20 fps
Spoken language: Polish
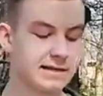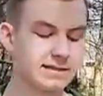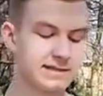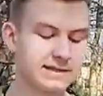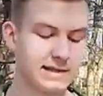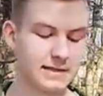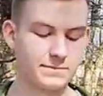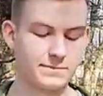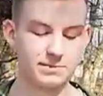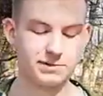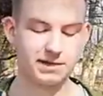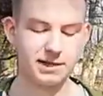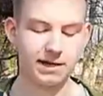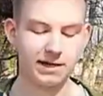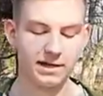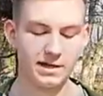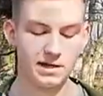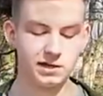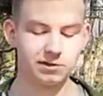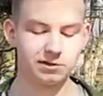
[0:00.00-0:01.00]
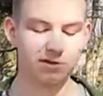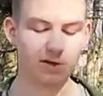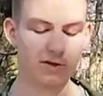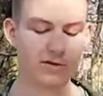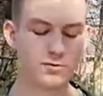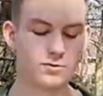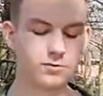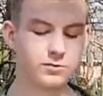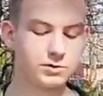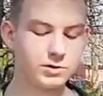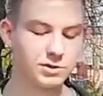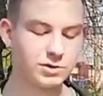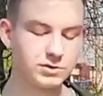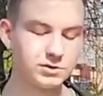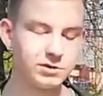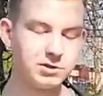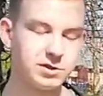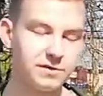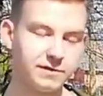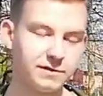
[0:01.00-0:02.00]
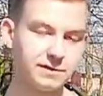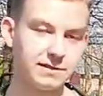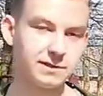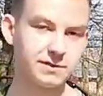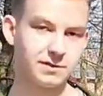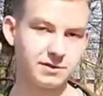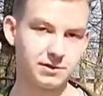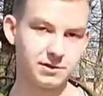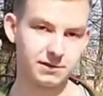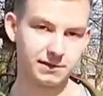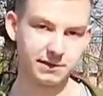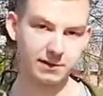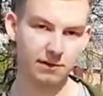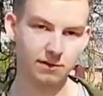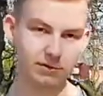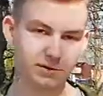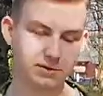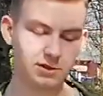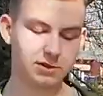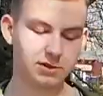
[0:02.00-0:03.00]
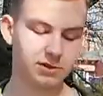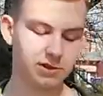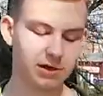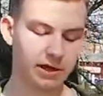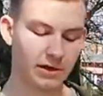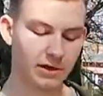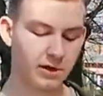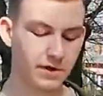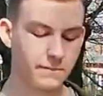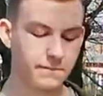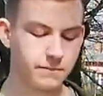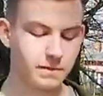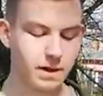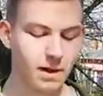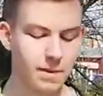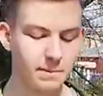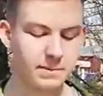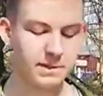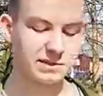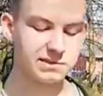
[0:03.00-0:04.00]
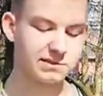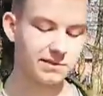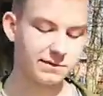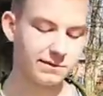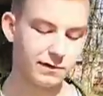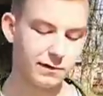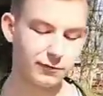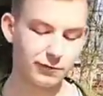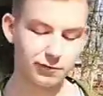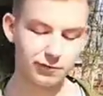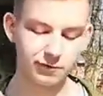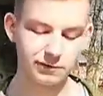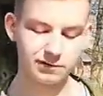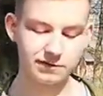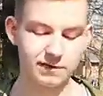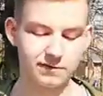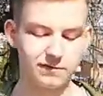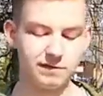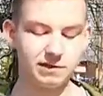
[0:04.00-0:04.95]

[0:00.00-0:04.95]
Następnie do roku 1933 piastował funkcję